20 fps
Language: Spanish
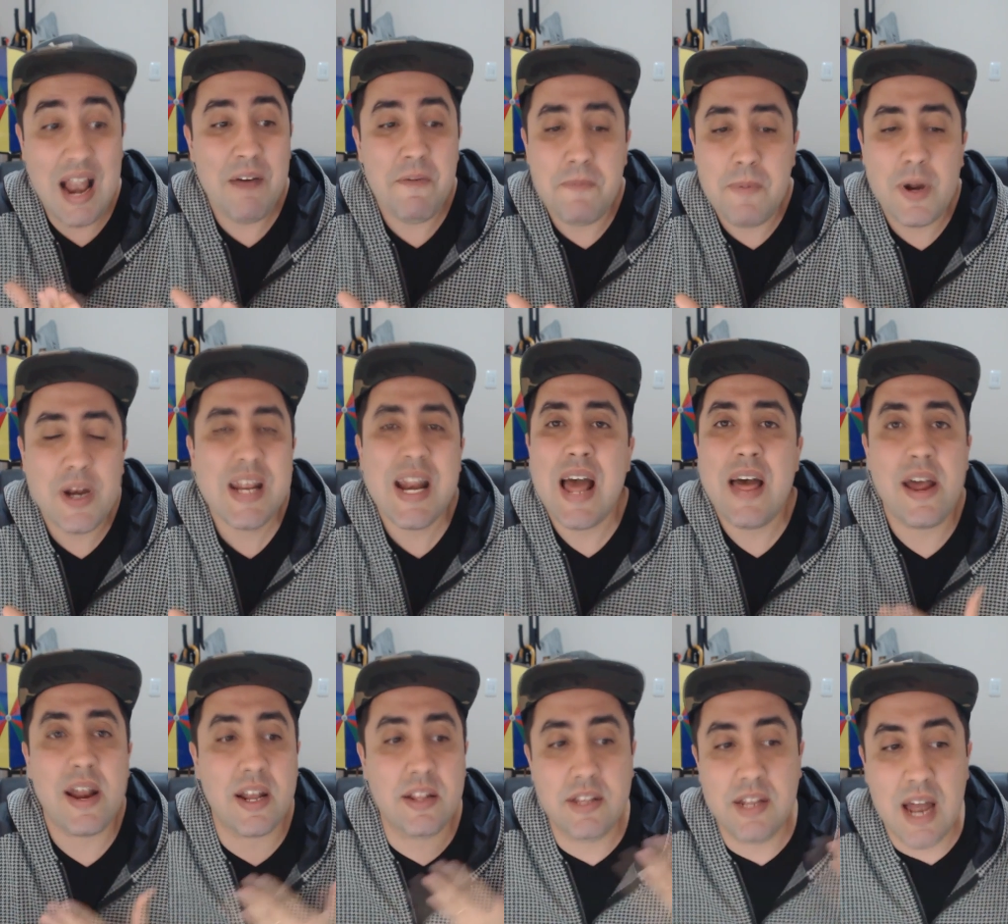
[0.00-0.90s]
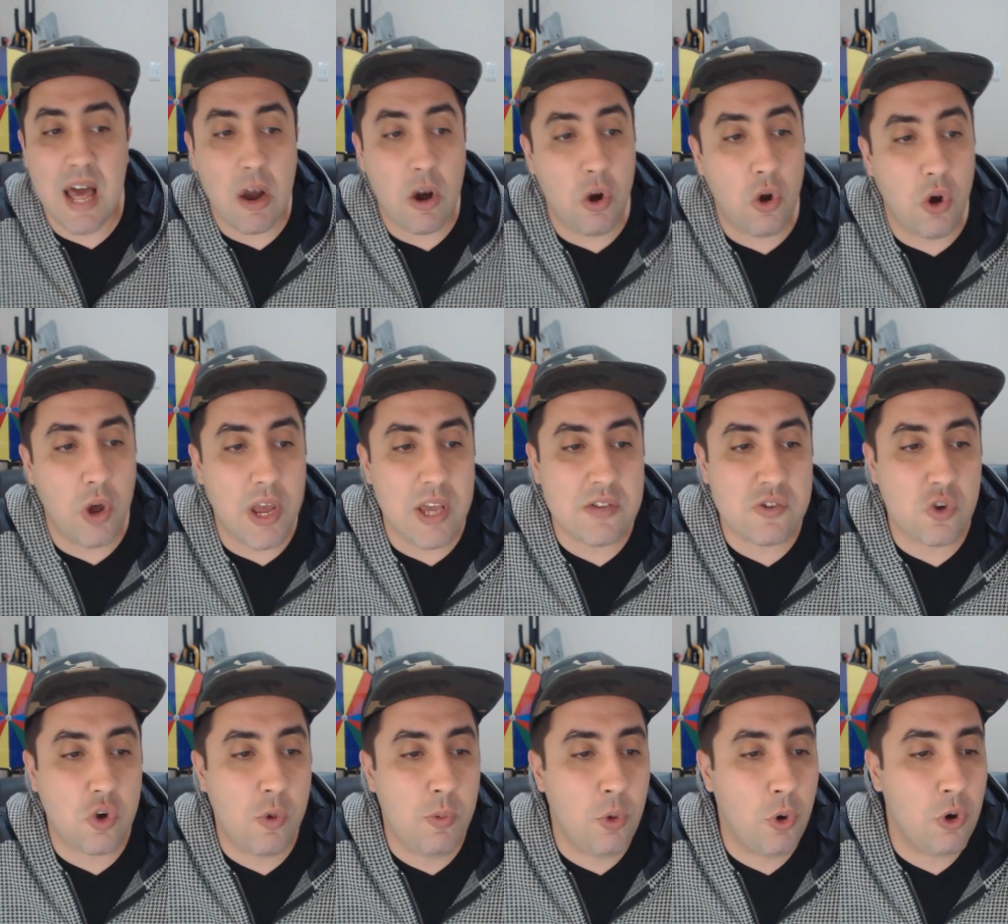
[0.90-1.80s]
Las maneras de retirar
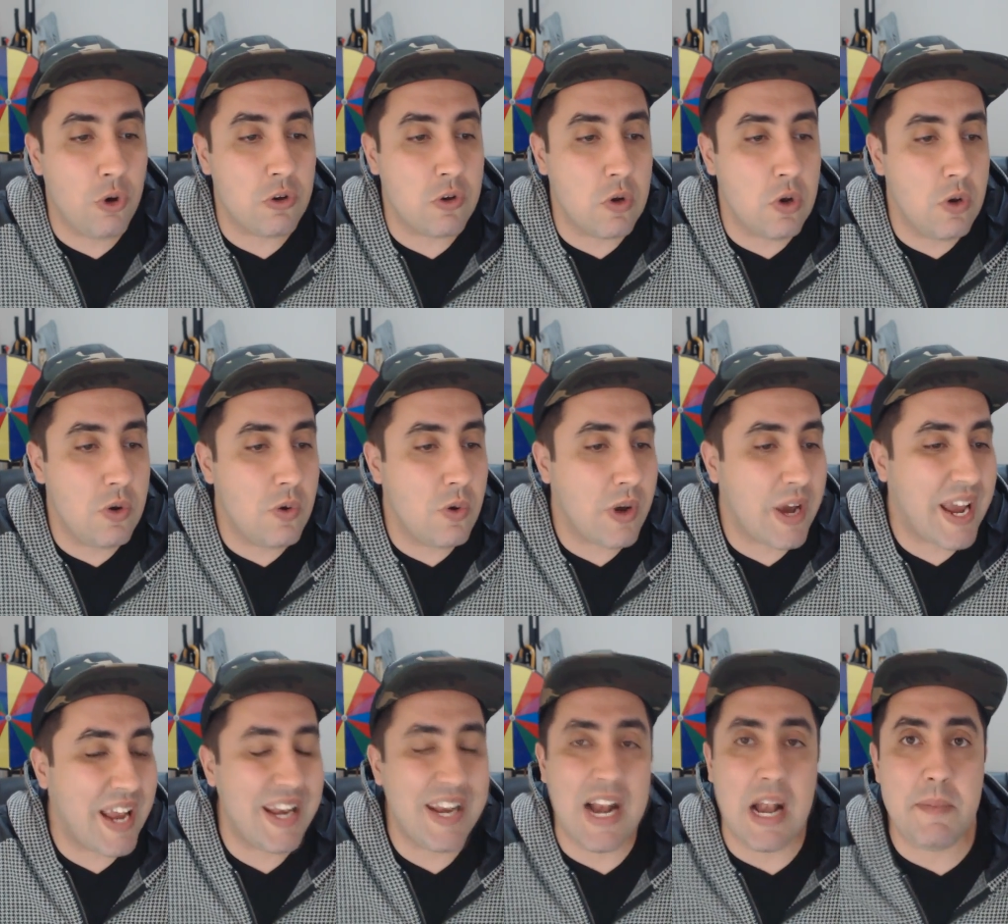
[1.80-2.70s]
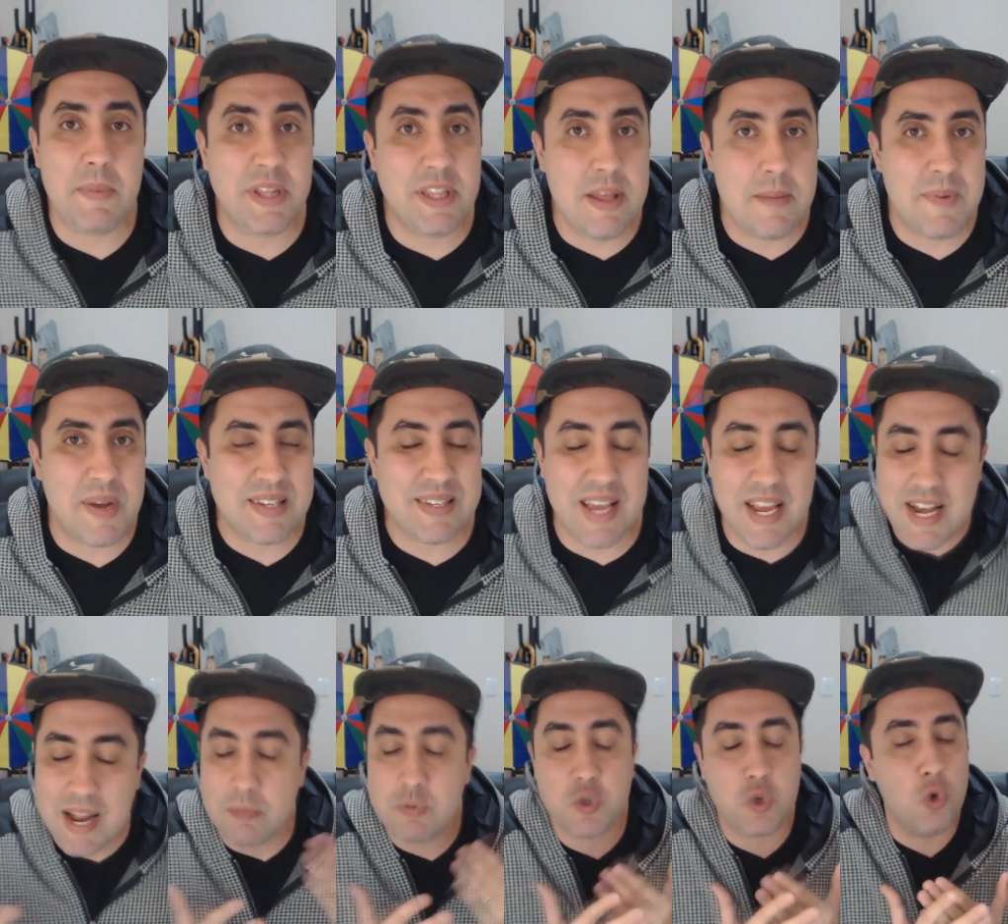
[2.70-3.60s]
es como generalmente pasa
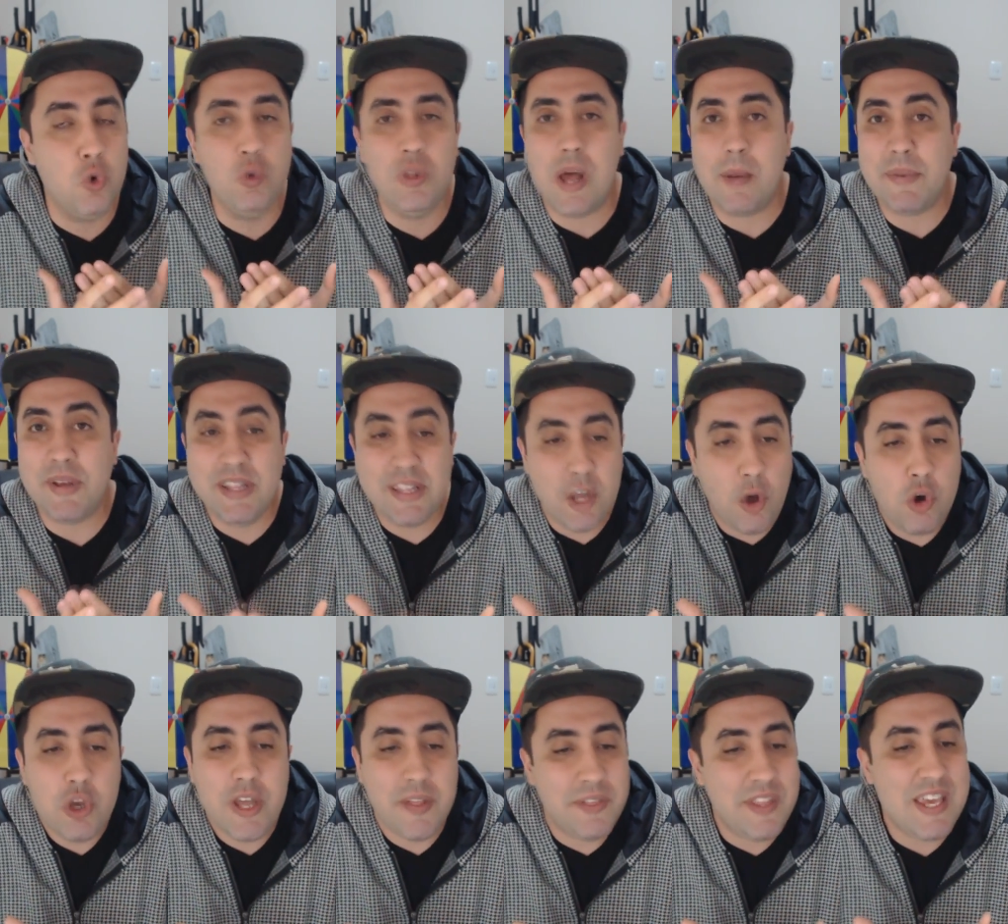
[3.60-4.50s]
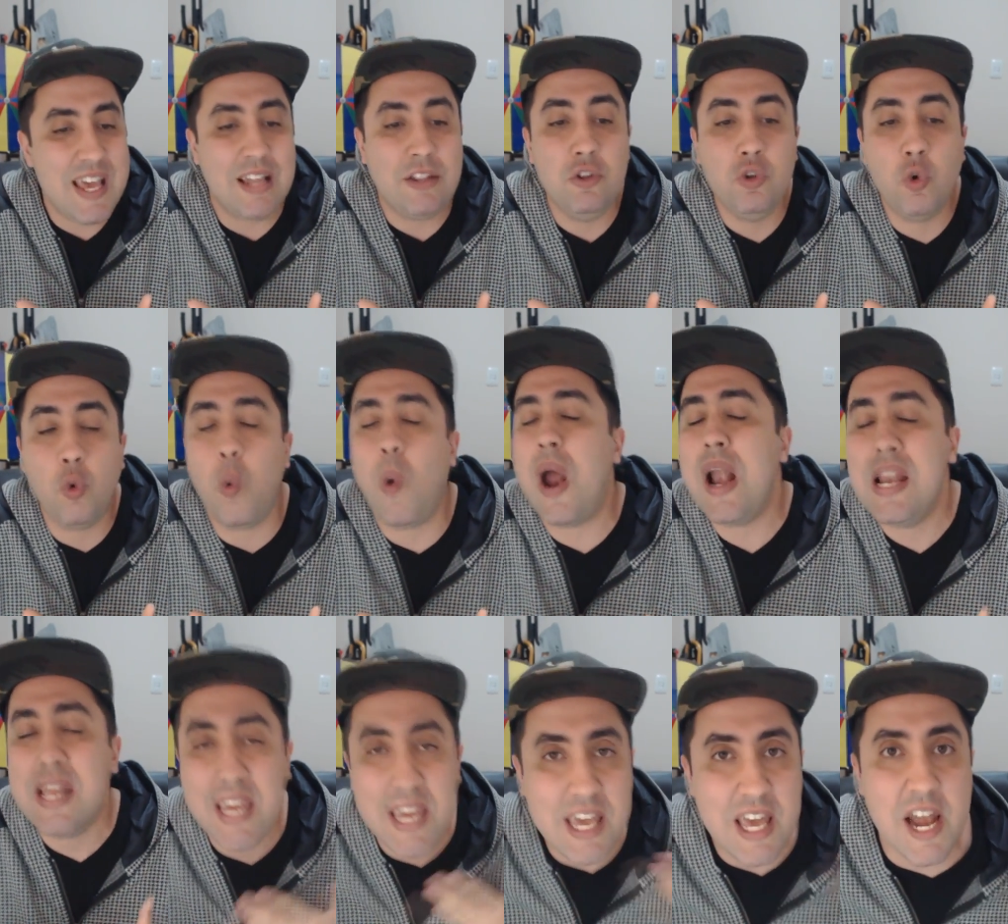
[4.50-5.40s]
en absolutamente hoy en día en
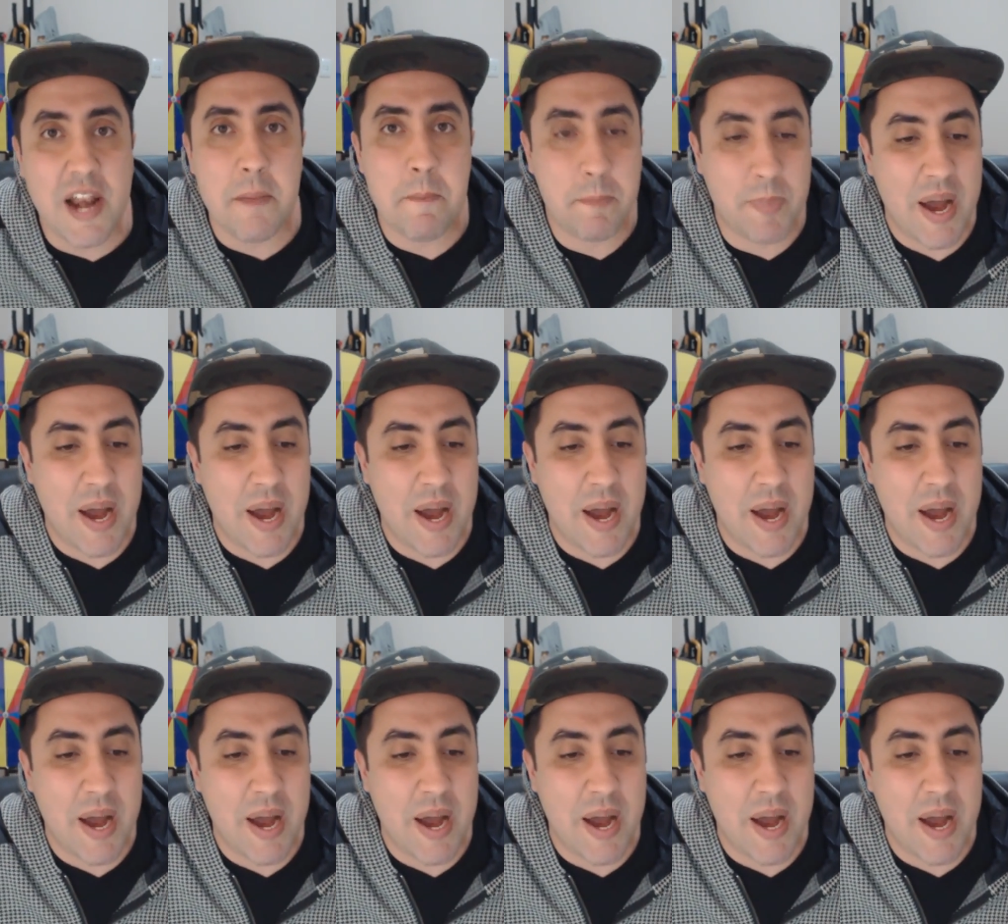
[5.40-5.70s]
cualquier